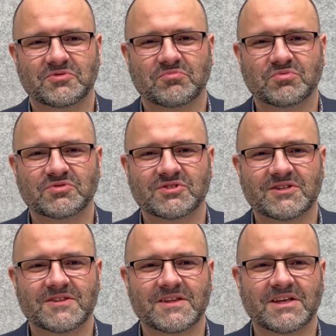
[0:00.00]
to
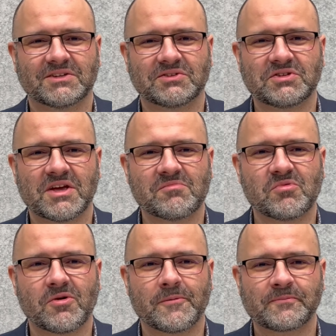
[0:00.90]
pustynne
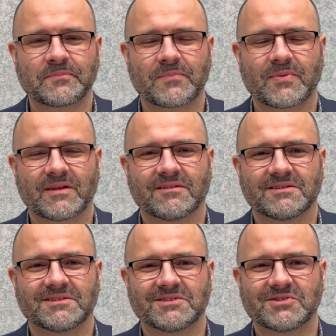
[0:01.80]
niebo
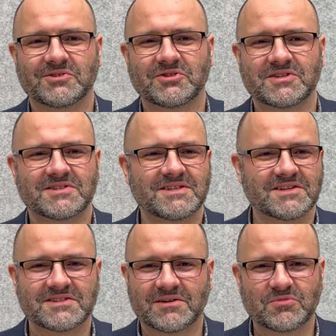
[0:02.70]
jest
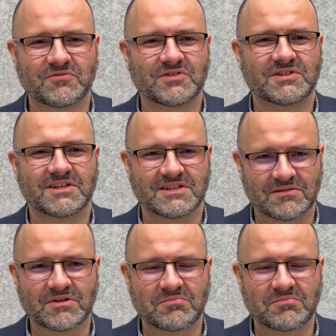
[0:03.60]
niesamowite i tam